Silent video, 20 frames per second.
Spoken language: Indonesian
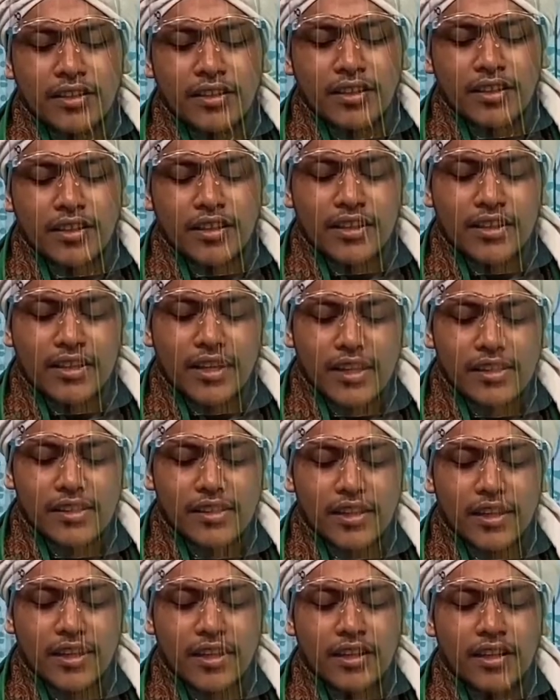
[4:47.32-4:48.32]

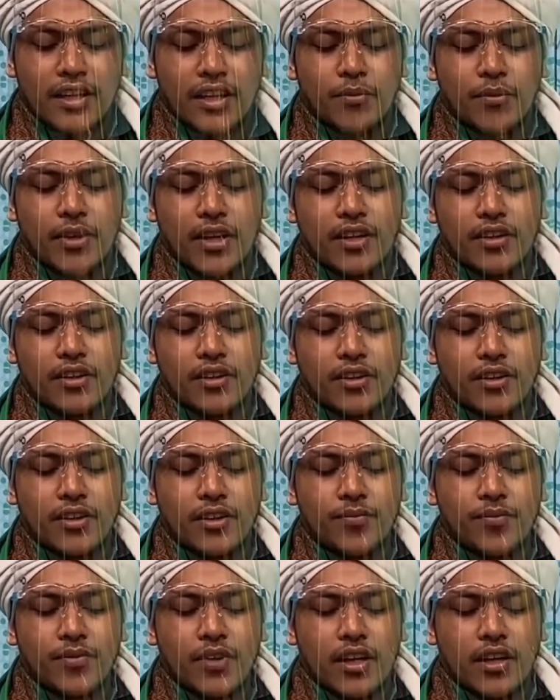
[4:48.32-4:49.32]
dijelaskan dalam ayat
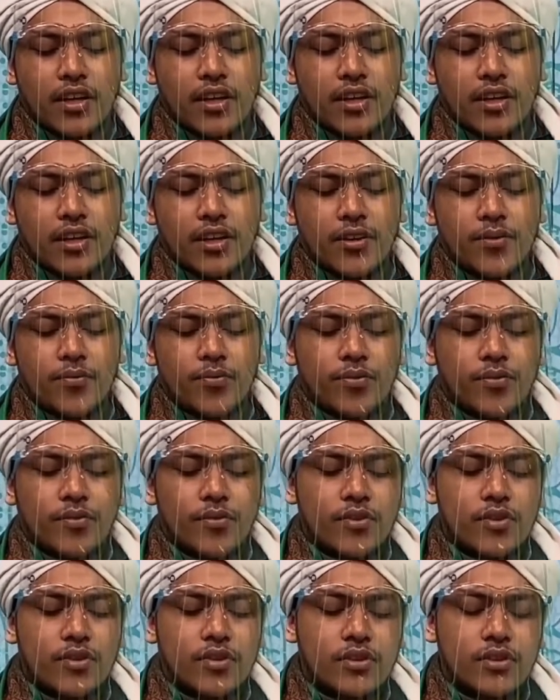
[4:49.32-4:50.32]
ini adalah
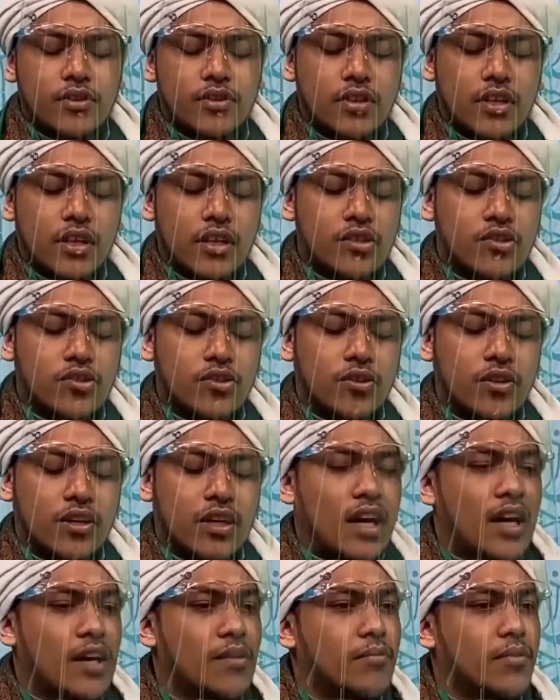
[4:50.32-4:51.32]
salah seorang
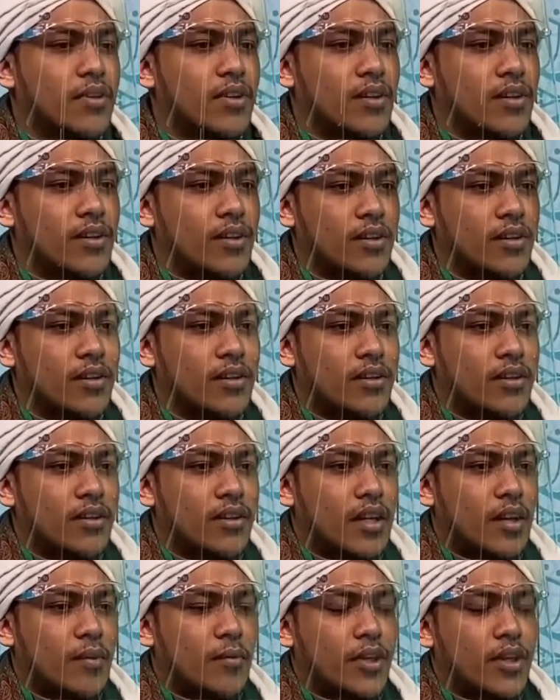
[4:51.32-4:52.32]
hamba Allah
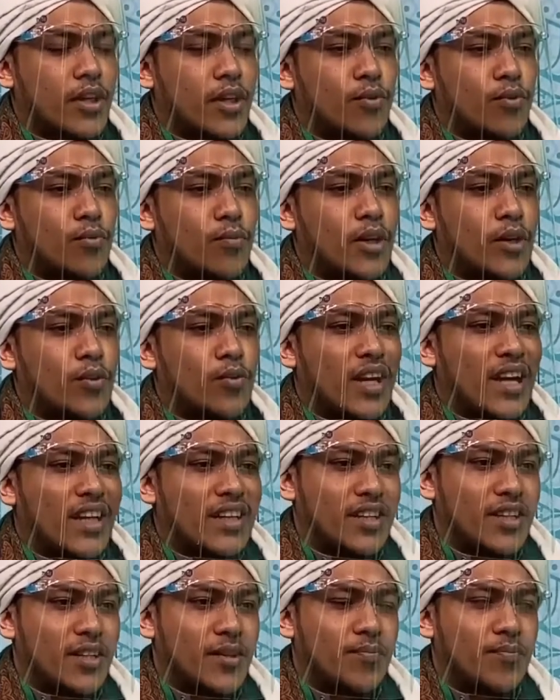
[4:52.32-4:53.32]
hmm. namanya Luqmanul
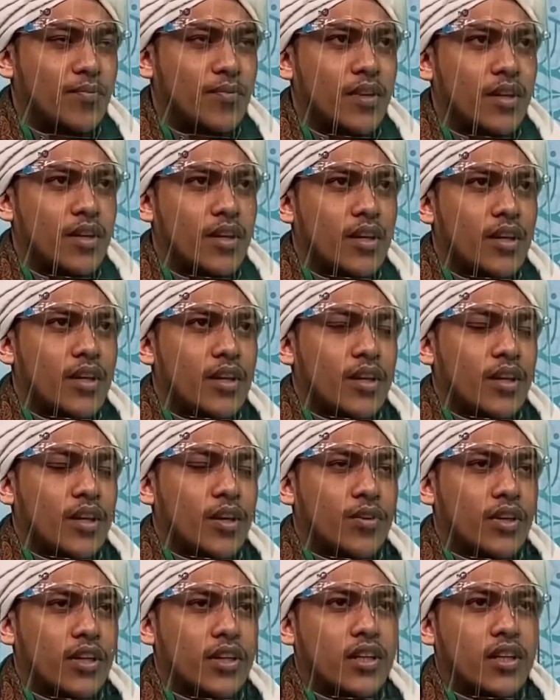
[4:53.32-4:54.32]
Hakim. Ya.
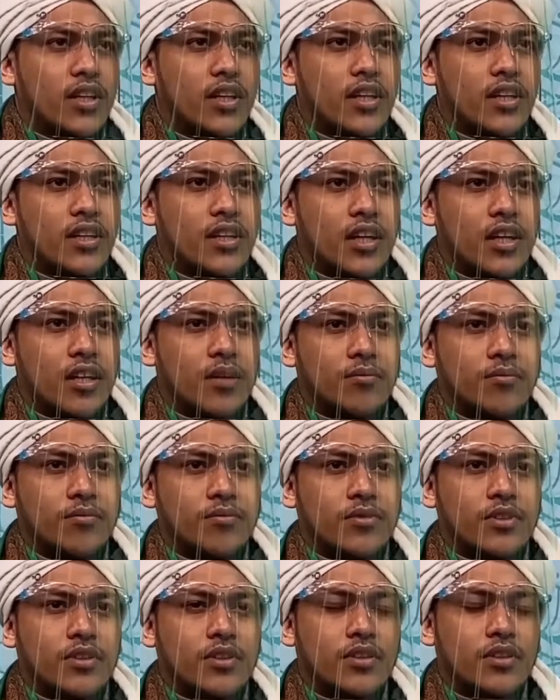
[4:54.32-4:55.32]
Kalau kita lihat dalam
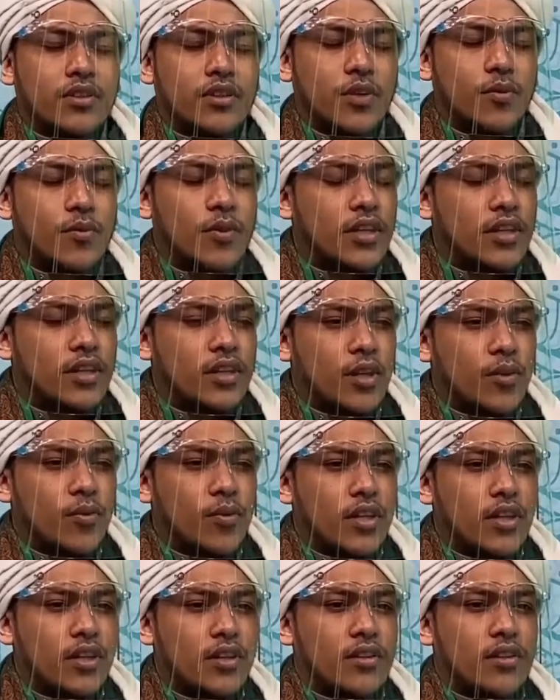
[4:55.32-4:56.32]
eh,
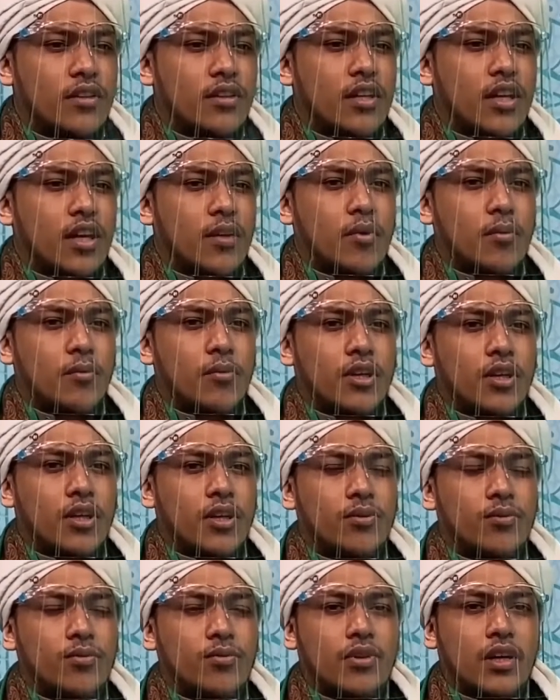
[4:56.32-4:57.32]
riwayat-riwayat uh, nama
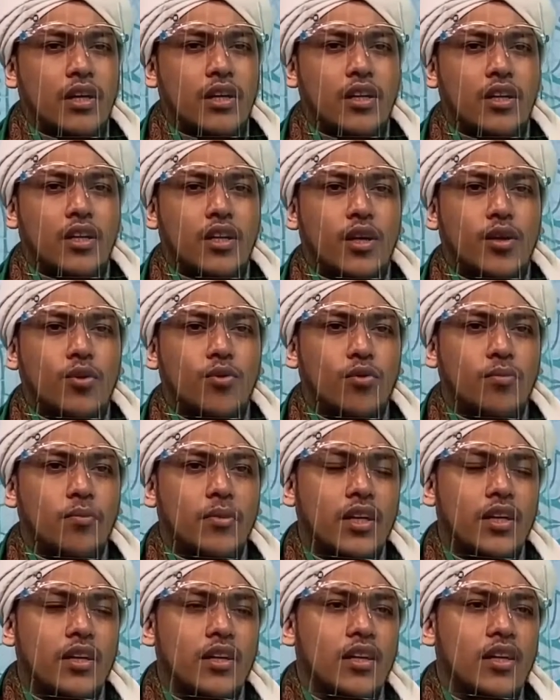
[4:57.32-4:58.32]
beliau adalah
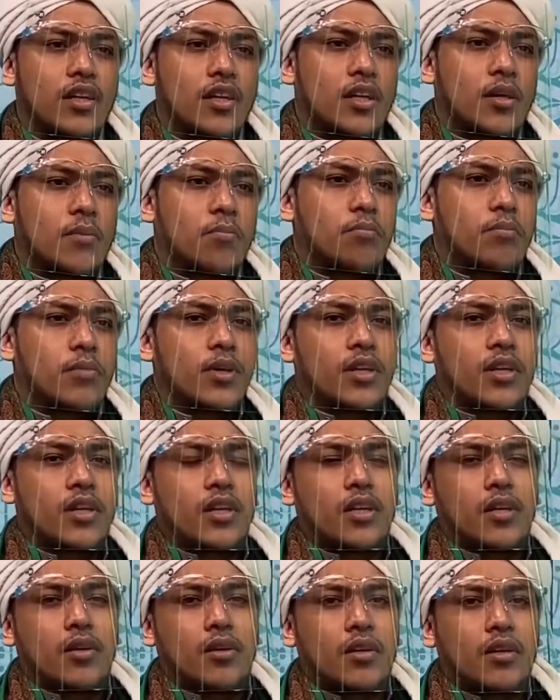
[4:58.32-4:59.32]
Luqman
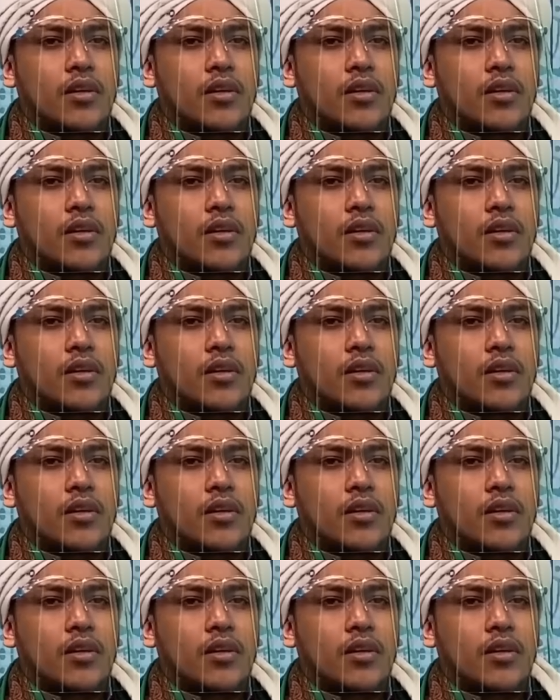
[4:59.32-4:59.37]
bin